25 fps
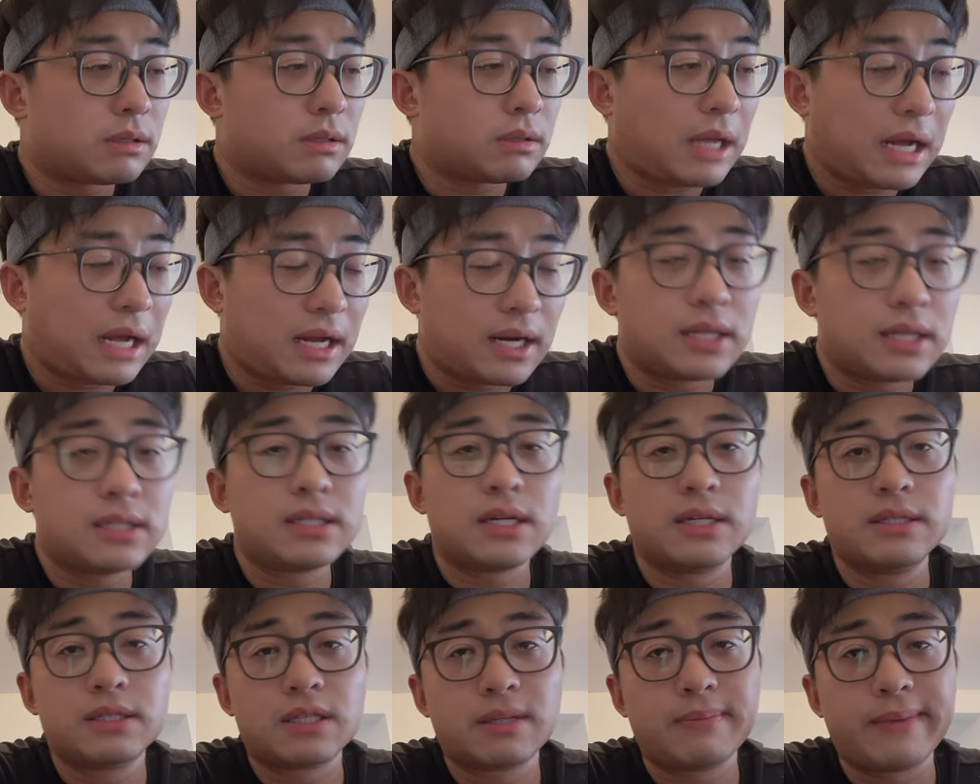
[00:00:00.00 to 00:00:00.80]
大连
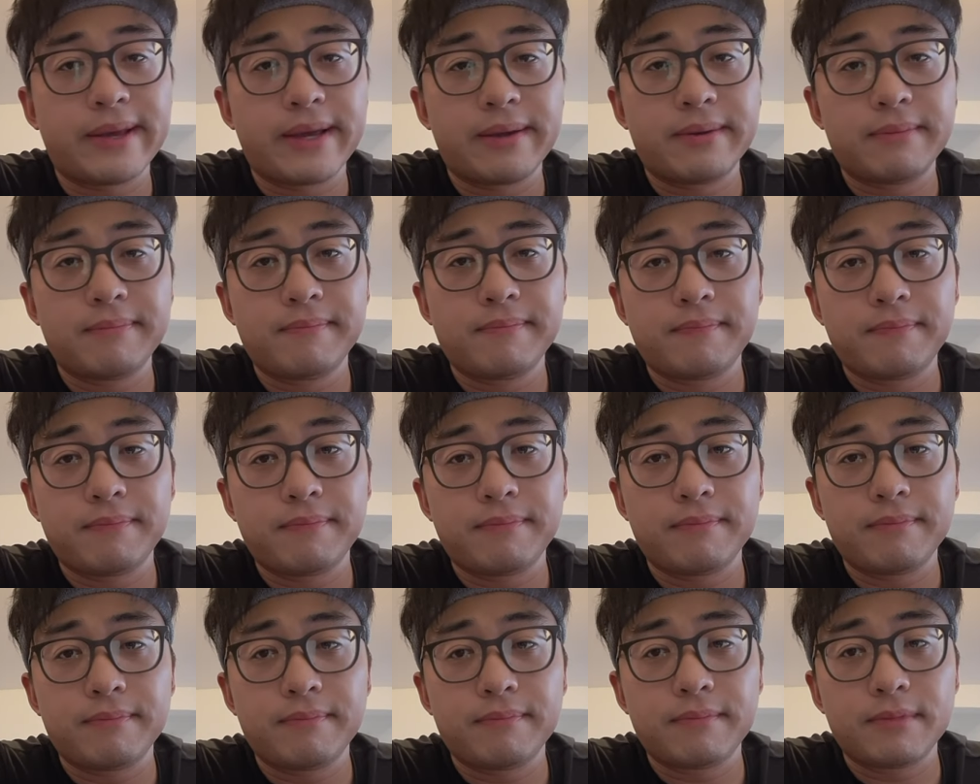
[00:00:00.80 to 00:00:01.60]
人这边
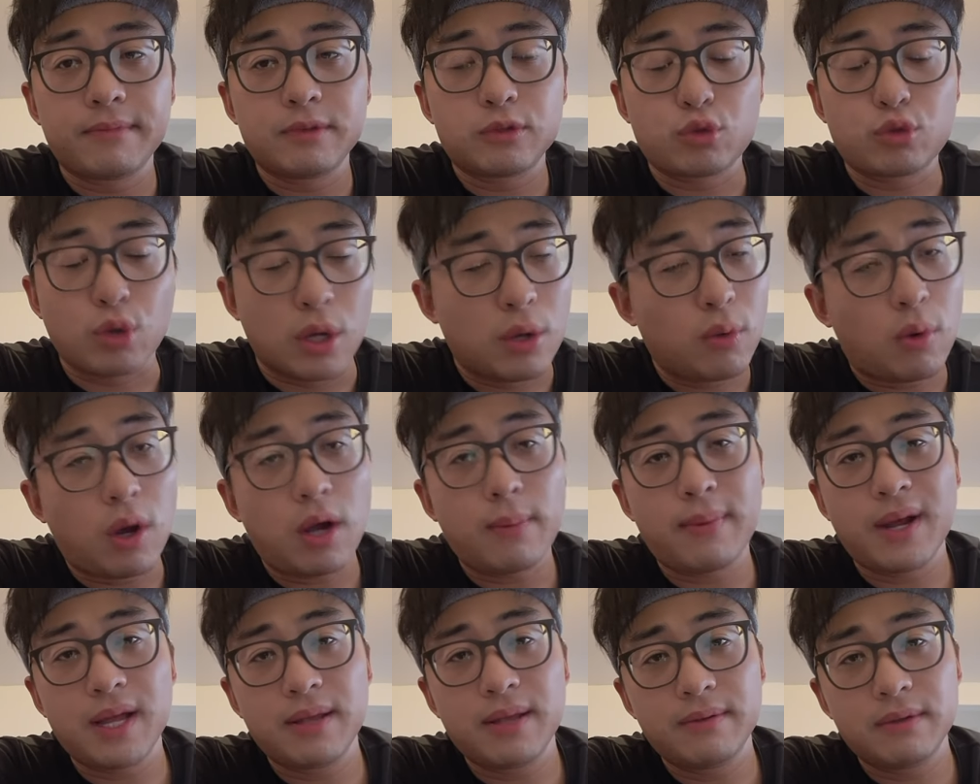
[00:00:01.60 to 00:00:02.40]
全华
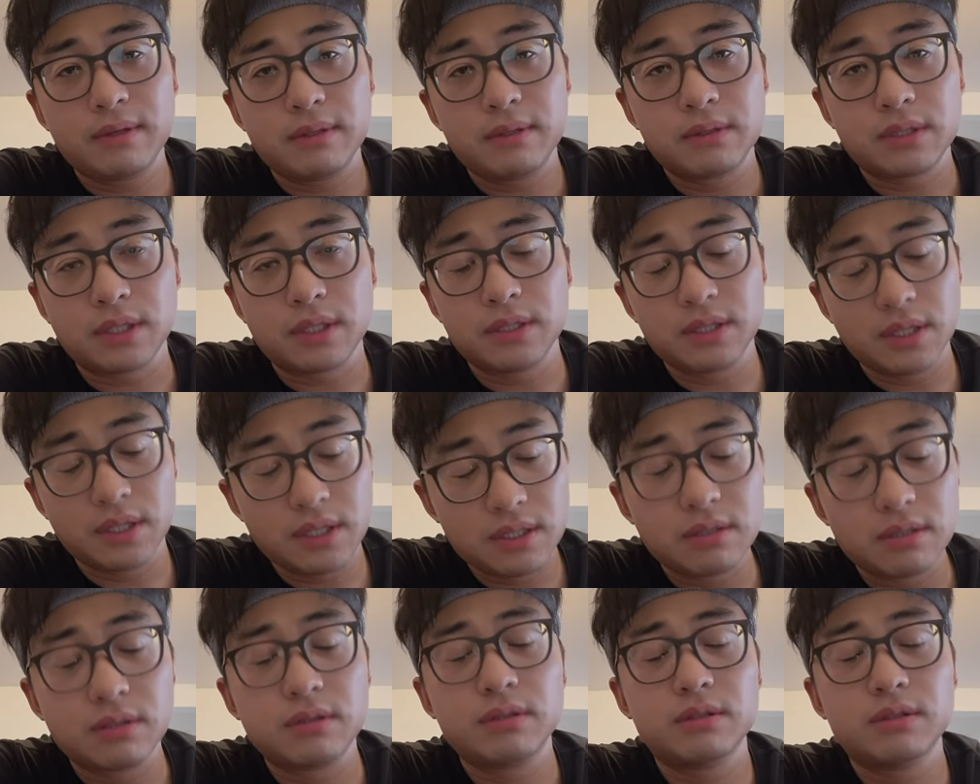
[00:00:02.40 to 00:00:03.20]
班，真
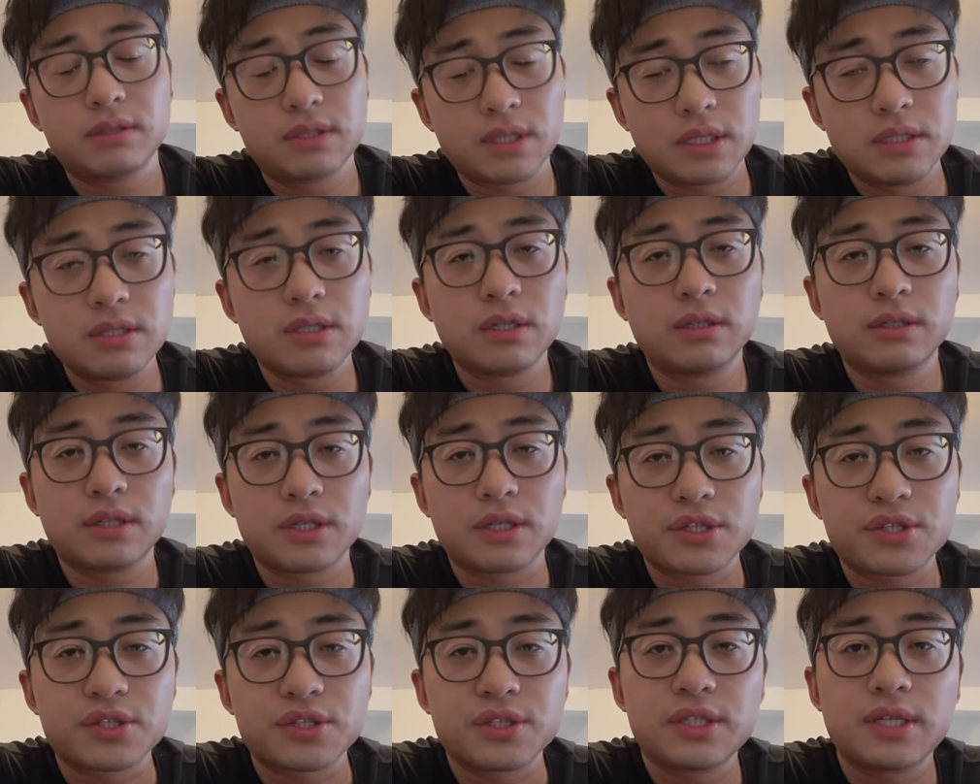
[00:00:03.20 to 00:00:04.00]
正真正的
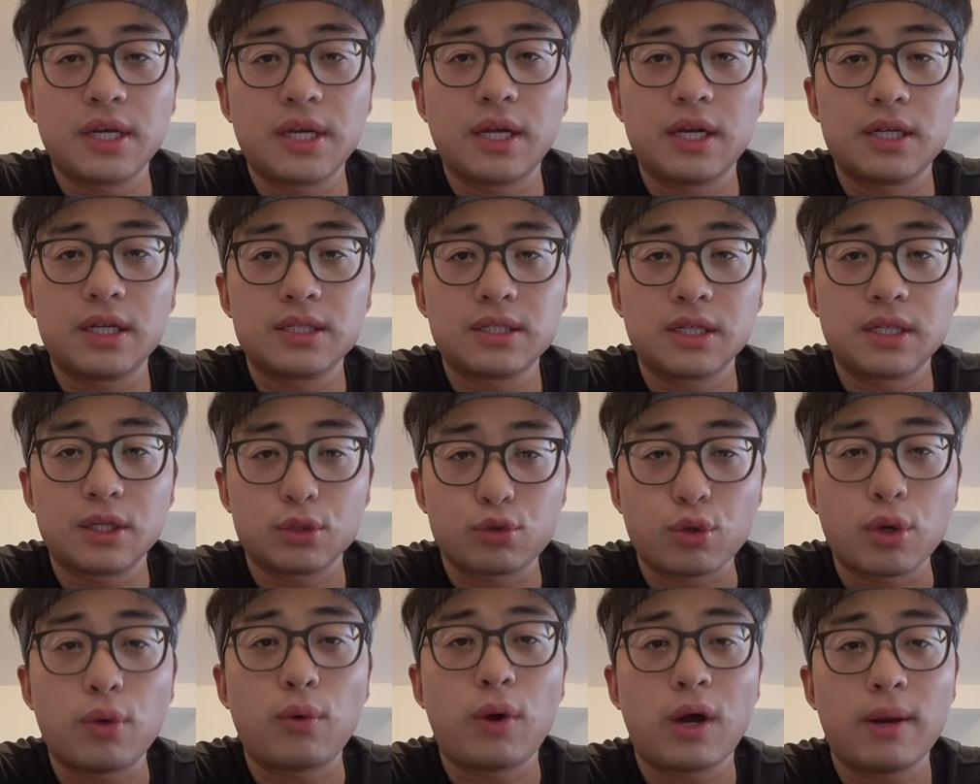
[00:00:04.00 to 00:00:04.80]
实现了这个
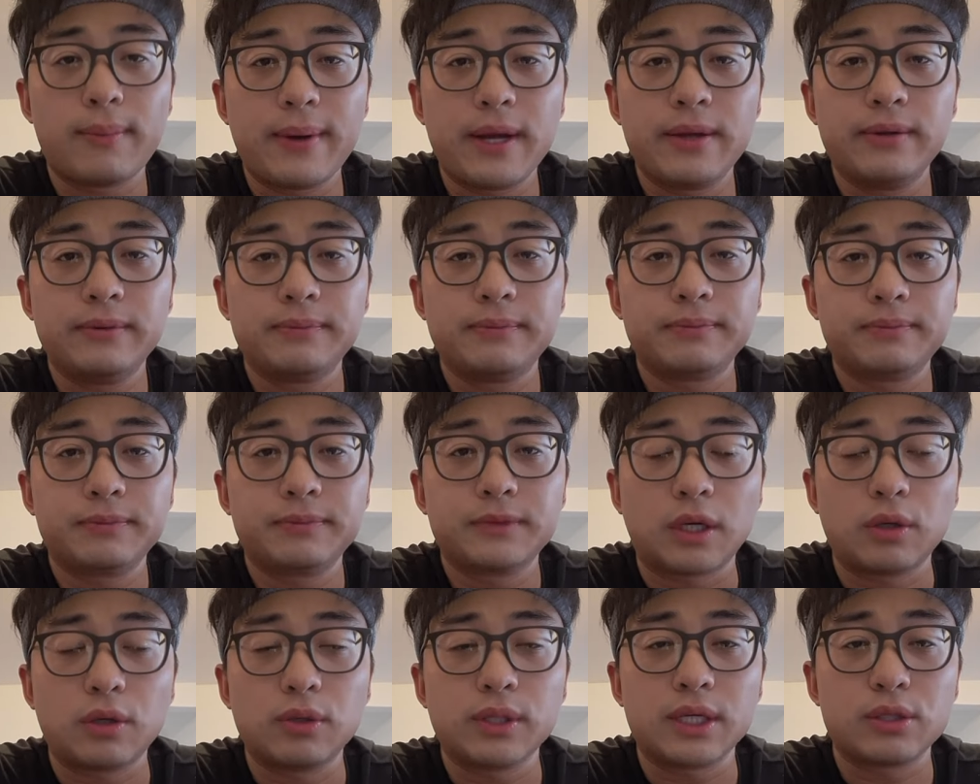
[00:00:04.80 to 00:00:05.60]
全华班，
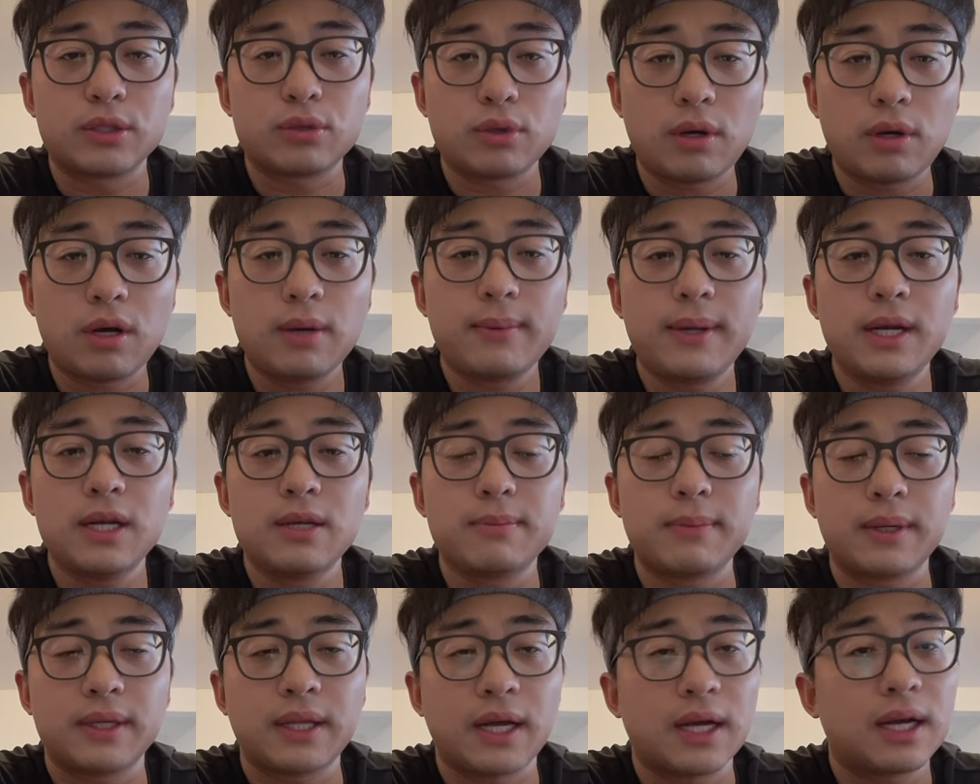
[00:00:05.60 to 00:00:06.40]
然后在全华班里
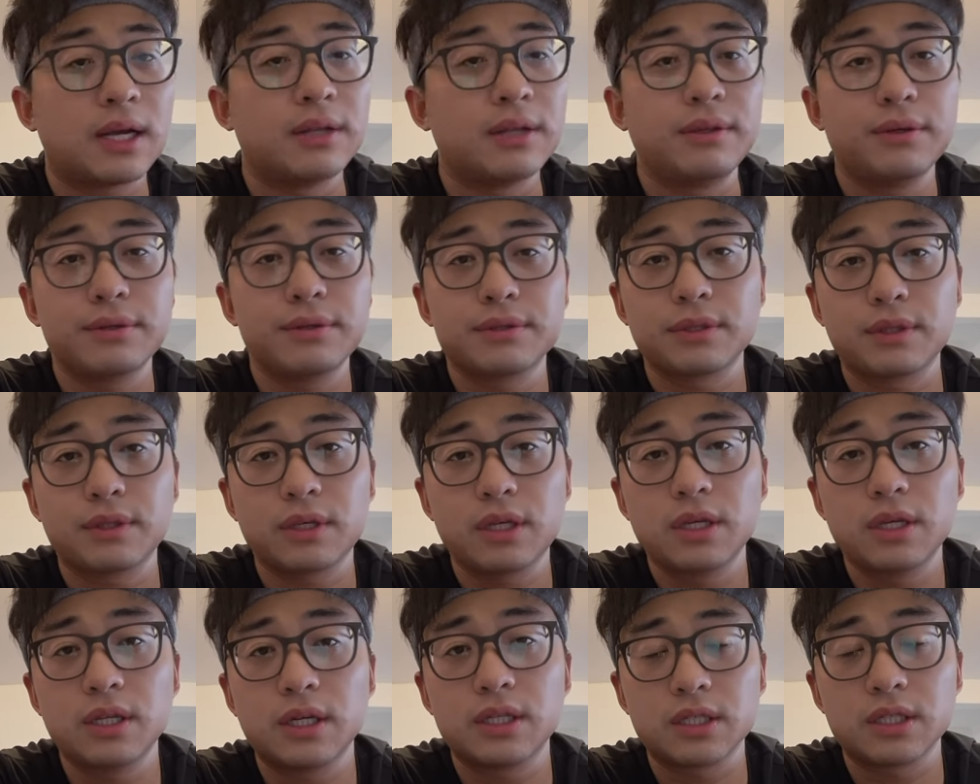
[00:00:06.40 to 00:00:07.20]
面，他肯定是
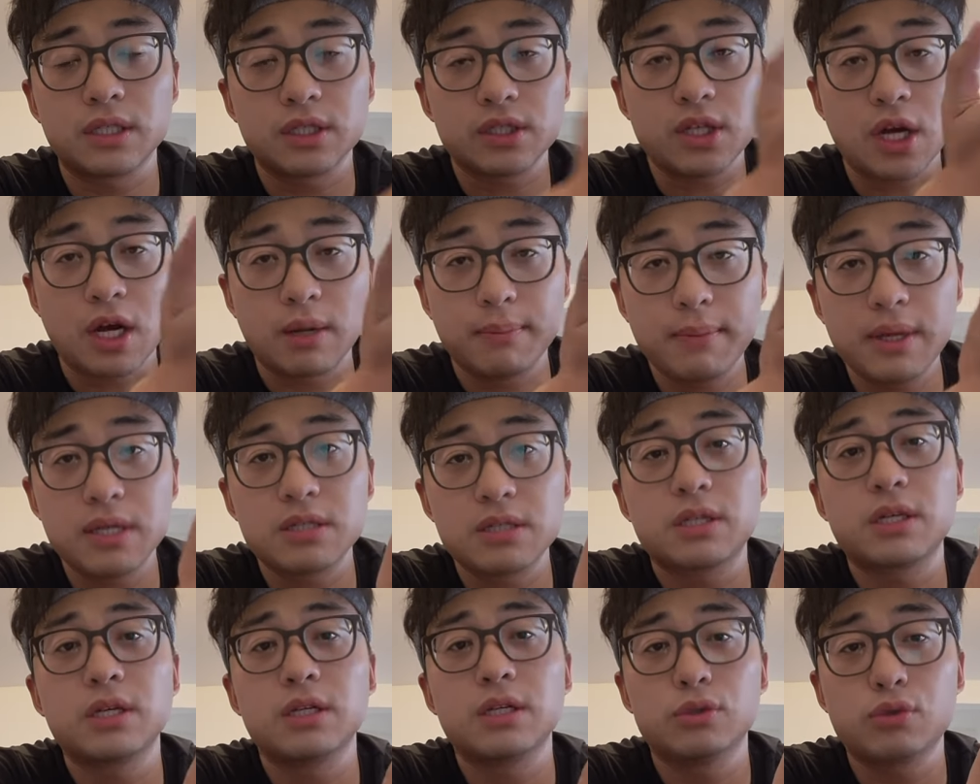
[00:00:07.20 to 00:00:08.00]
踢的这个场面
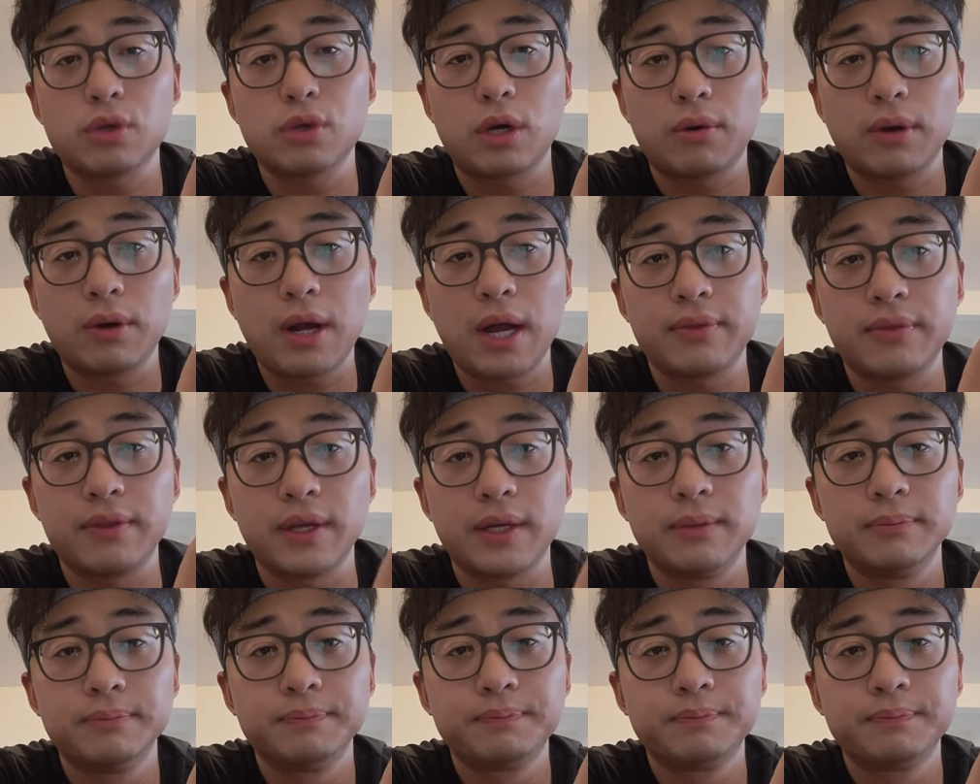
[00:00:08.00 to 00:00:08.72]
是踢的最好看的，